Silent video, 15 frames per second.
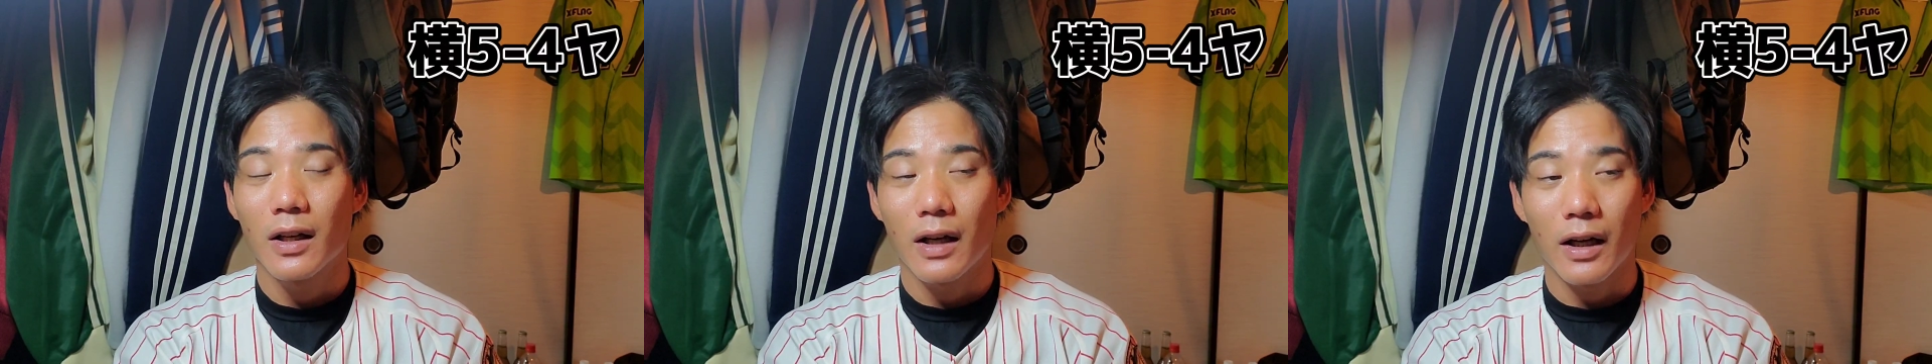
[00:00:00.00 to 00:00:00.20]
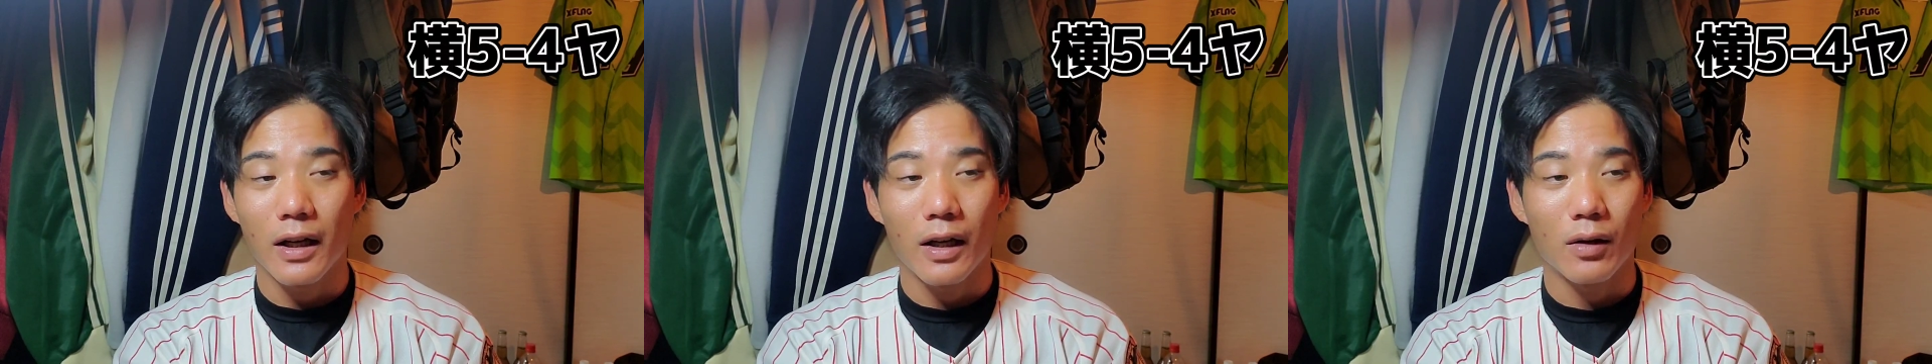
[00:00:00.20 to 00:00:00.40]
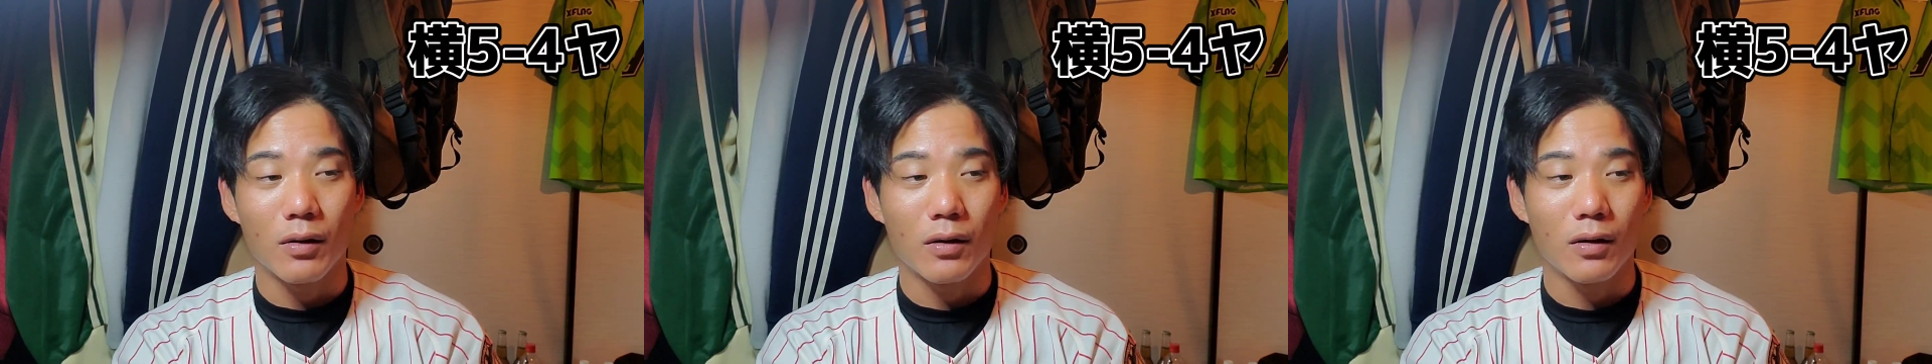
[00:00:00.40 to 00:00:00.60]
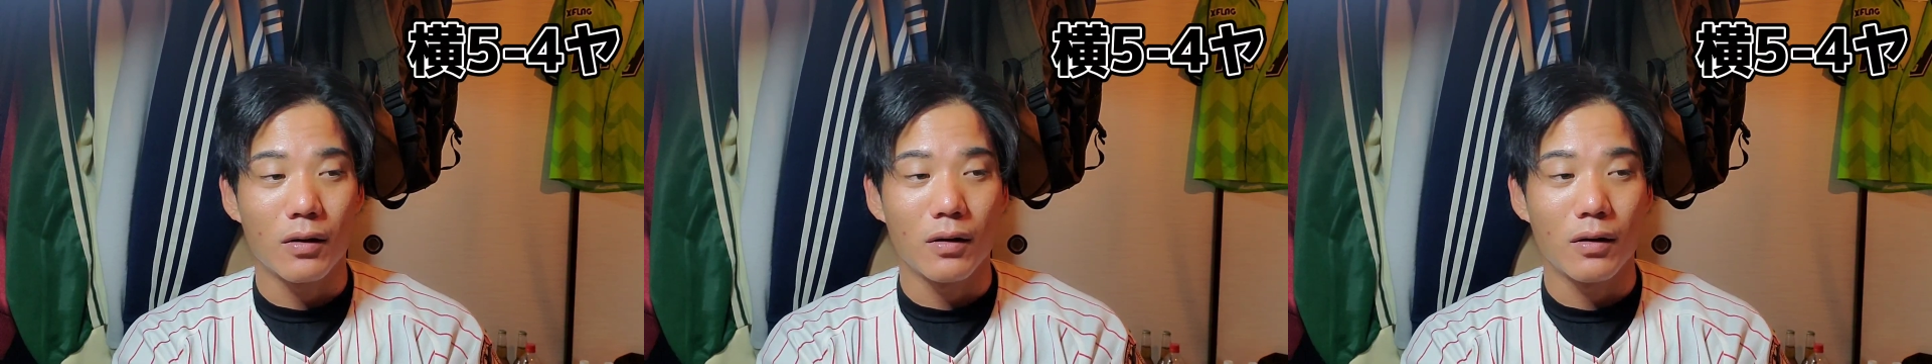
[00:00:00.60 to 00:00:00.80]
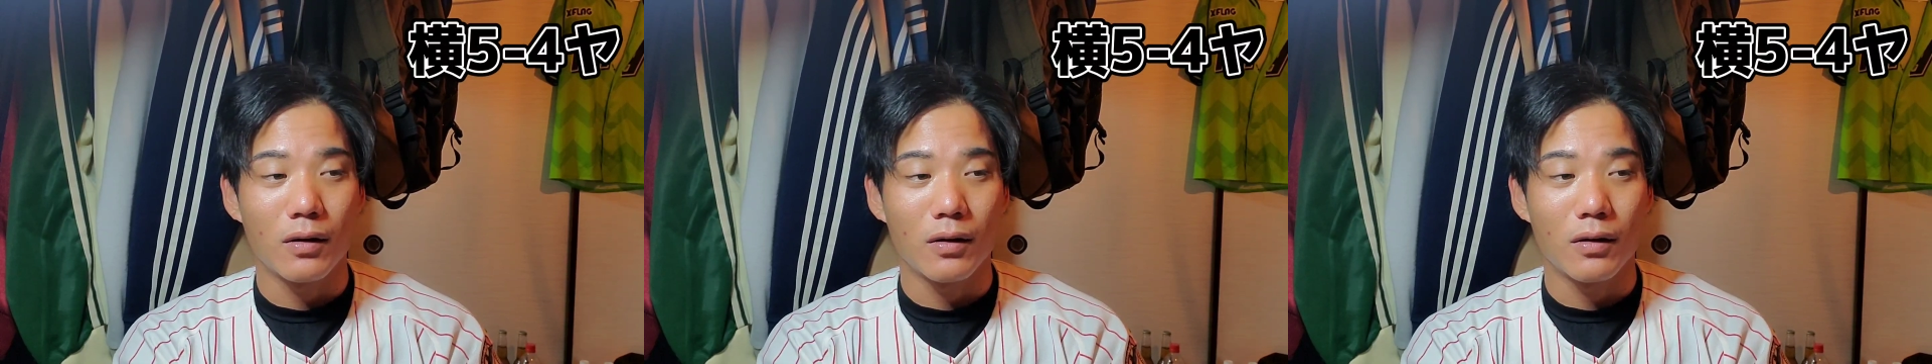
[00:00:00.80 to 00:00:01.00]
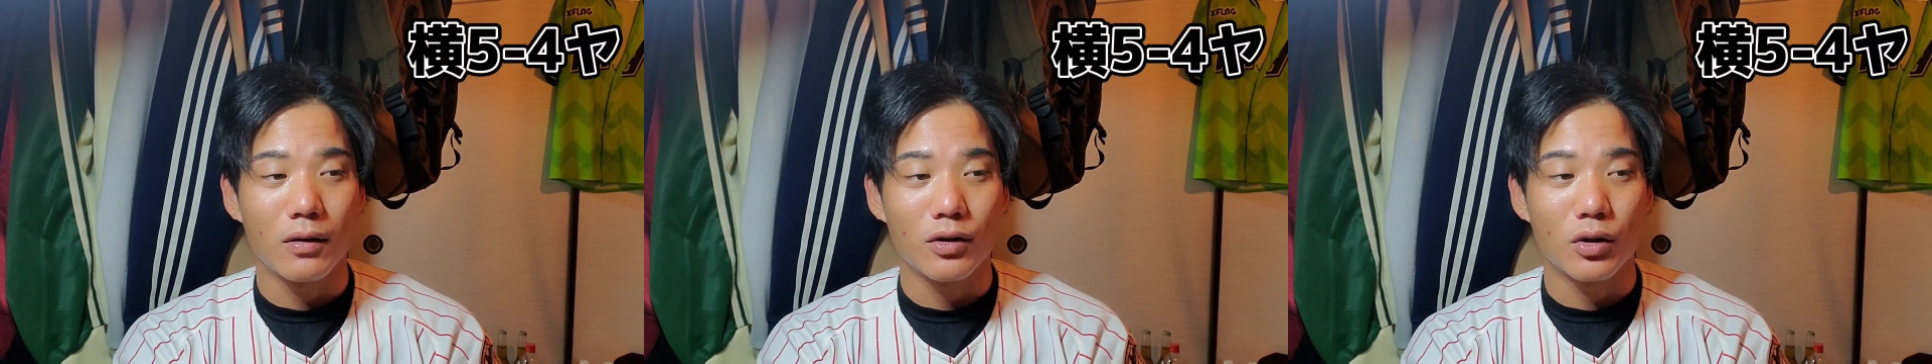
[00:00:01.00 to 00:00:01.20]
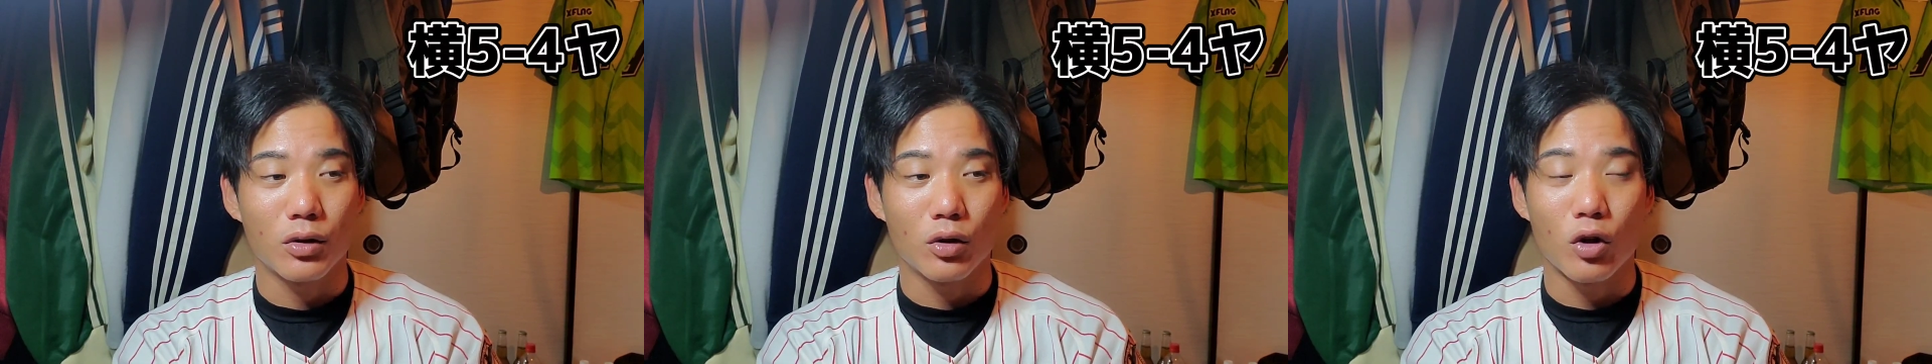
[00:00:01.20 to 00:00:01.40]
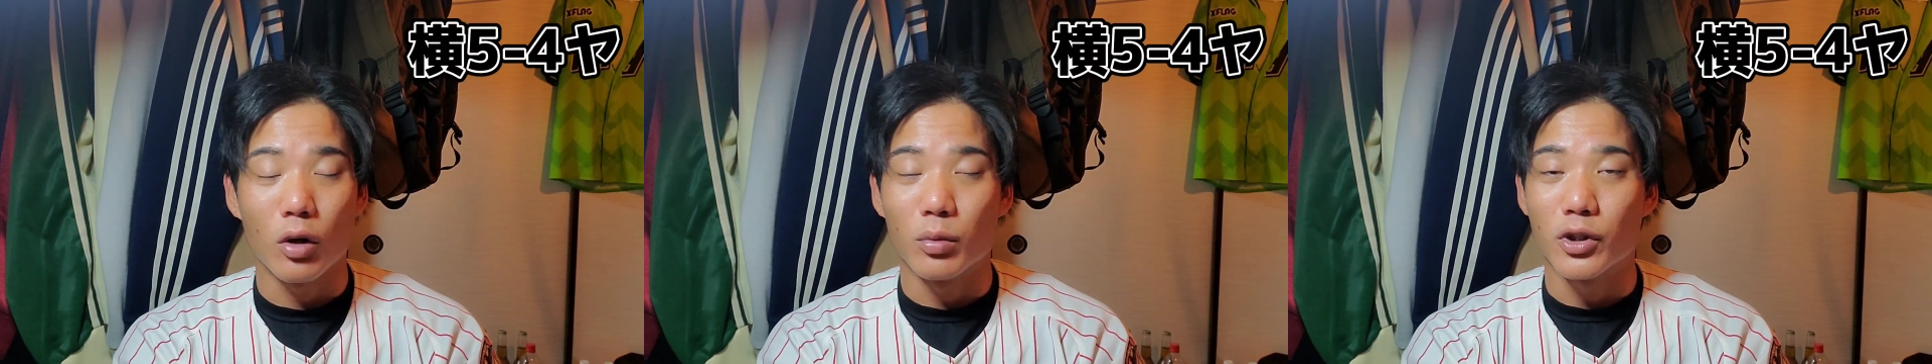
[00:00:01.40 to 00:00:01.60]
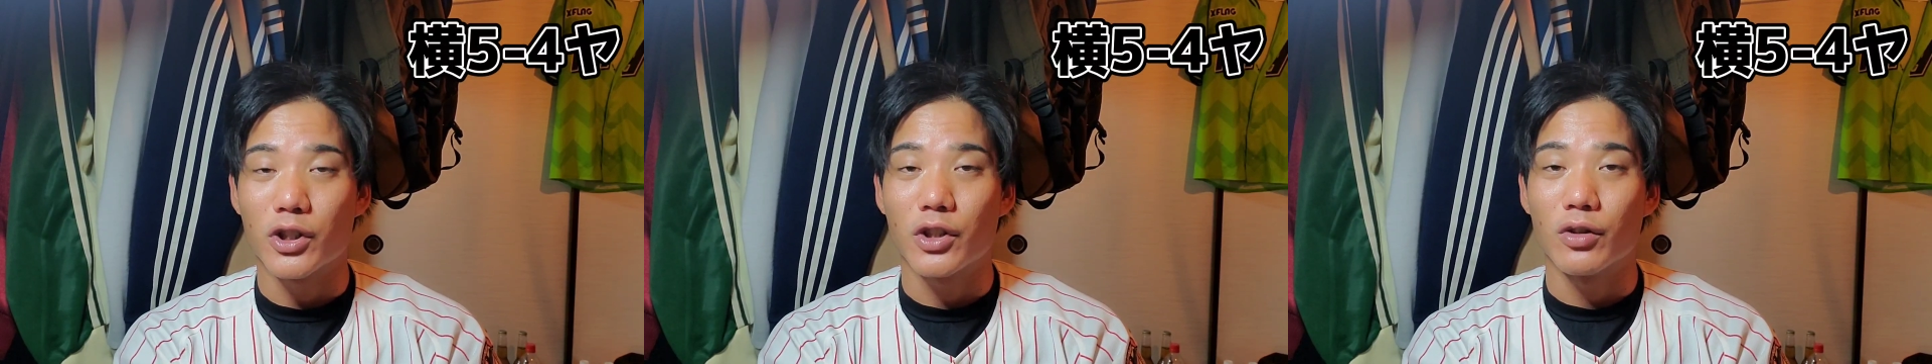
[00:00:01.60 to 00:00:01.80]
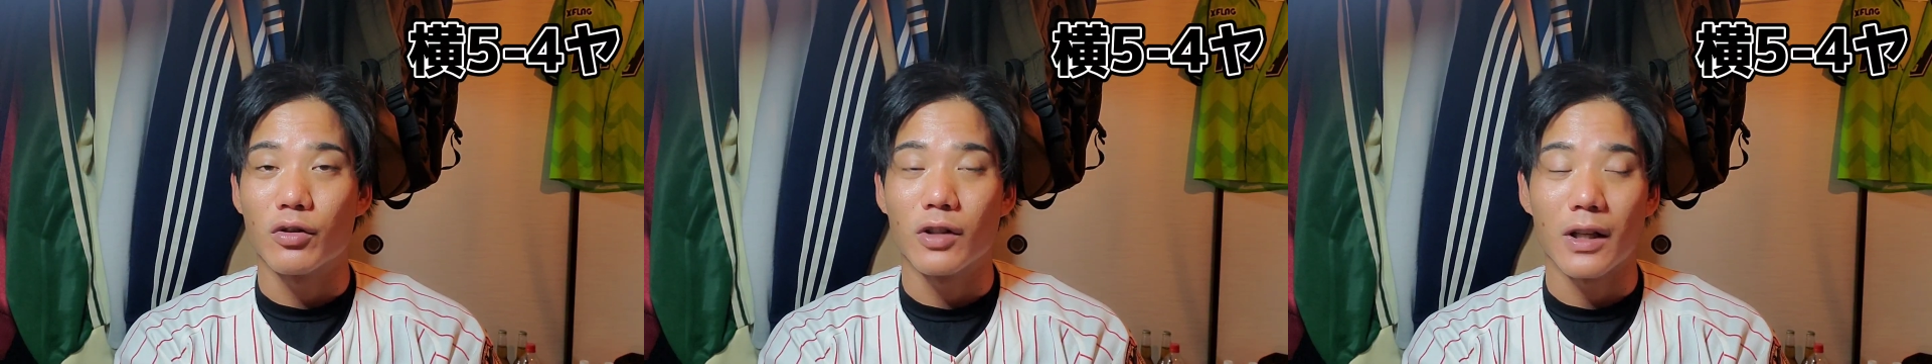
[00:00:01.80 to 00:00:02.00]
はい、あのー、ちょっと頭部
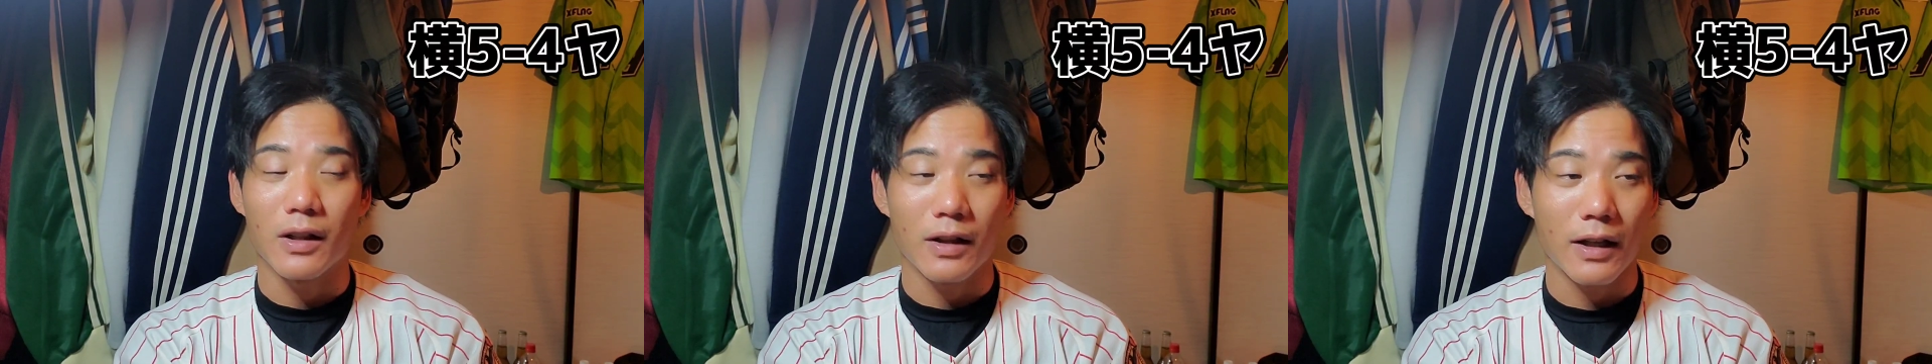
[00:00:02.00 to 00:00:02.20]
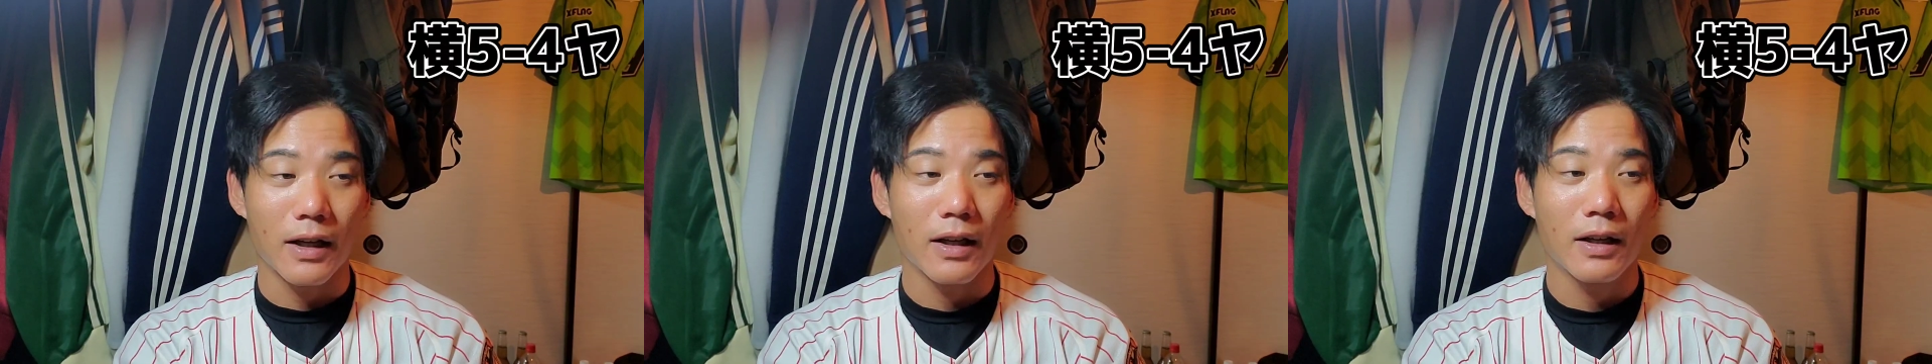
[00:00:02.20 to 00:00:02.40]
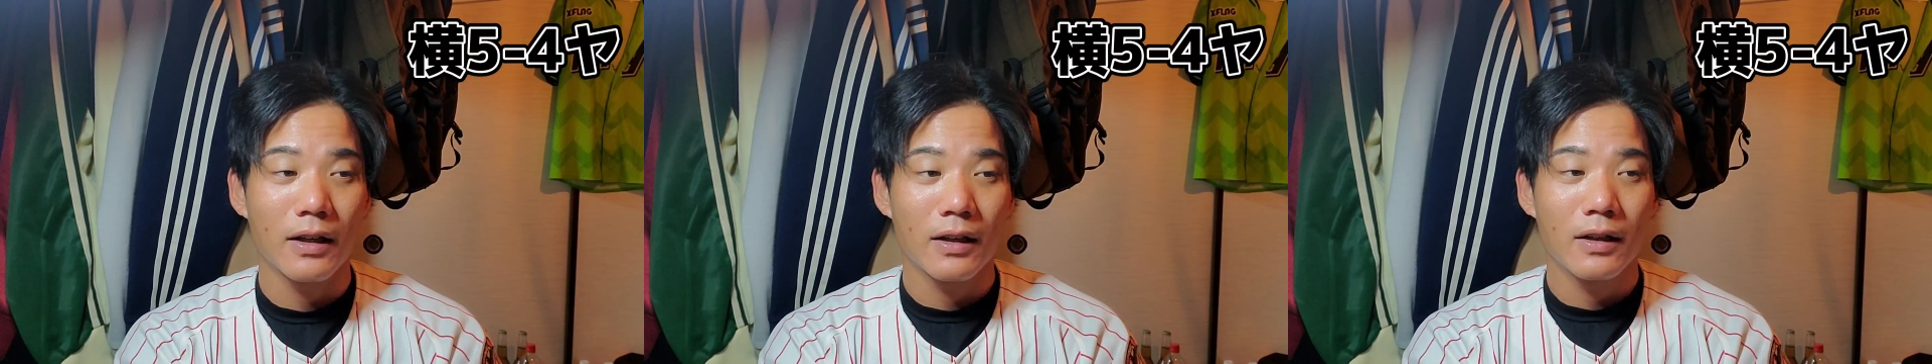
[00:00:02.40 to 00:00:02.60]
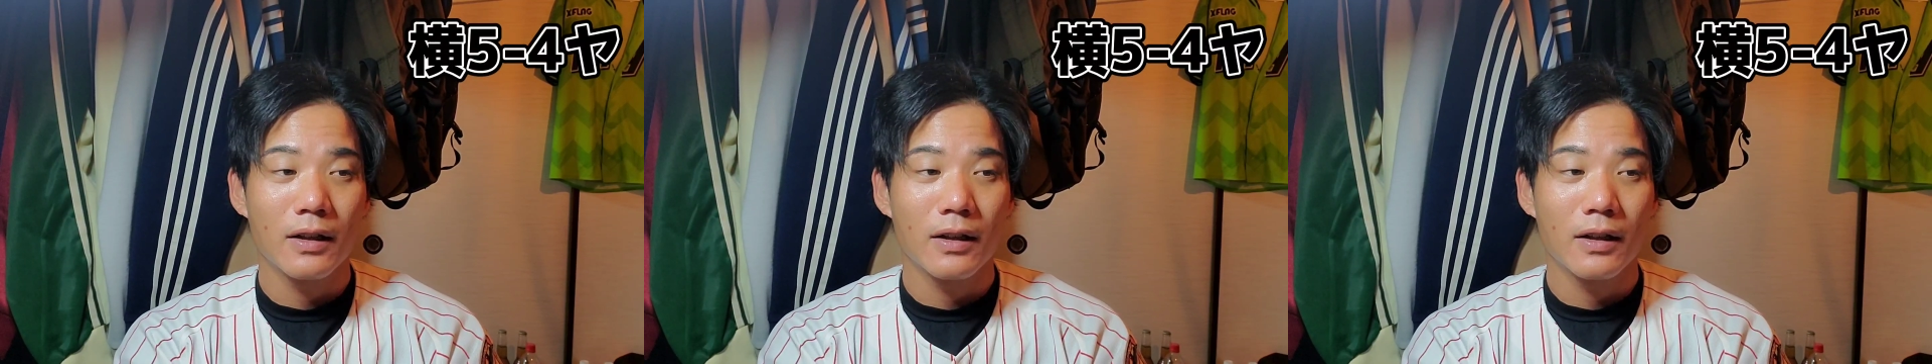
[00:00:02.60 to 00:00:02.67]
支給食らって、